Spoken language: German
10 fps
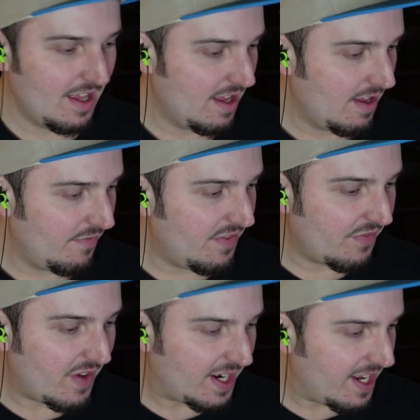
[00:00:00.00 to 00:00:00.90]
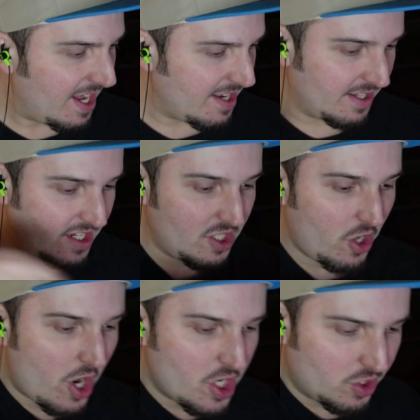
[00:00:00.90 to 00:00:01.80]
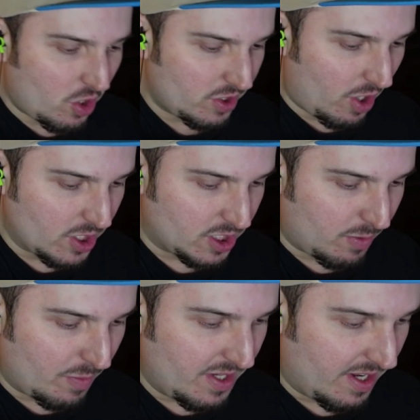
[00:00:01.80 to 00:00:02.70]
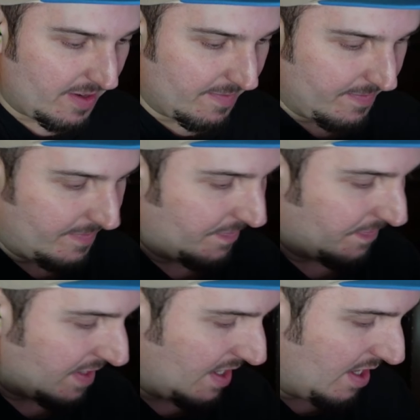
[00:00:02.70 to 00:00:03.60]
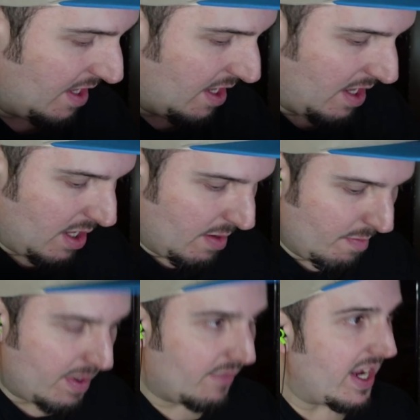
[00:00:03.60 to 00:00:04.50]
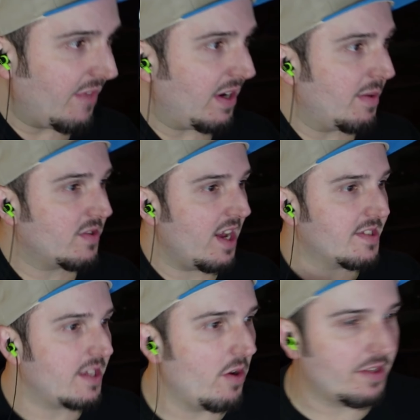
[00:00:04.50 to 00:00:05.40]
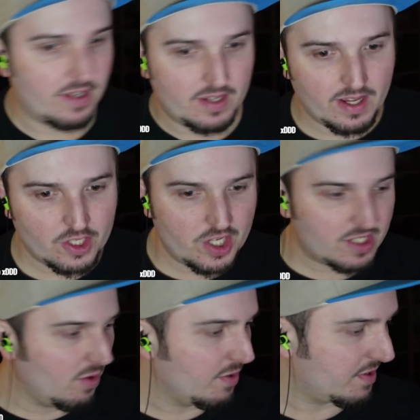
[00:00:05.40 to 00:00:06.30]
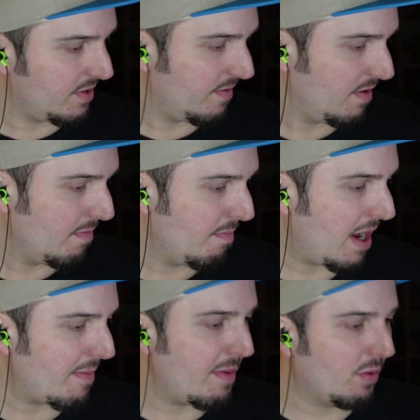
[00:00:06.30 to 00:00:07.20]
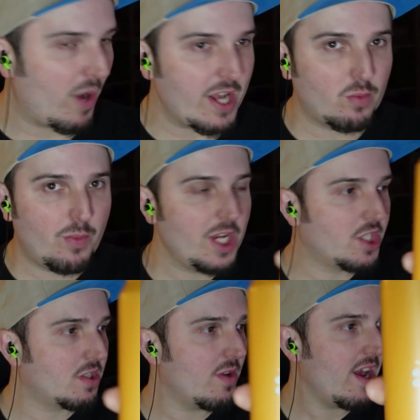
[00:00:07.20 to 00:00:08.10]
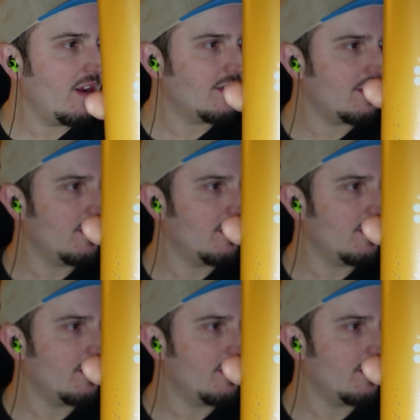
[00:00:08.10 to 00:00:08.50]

Wir fangen an, die Gönnerli-Sorten auszuprobieren. Mit welchen fangen wir zuerst an, Leute? Schieß los. Machen wir mit White Peach zuerst.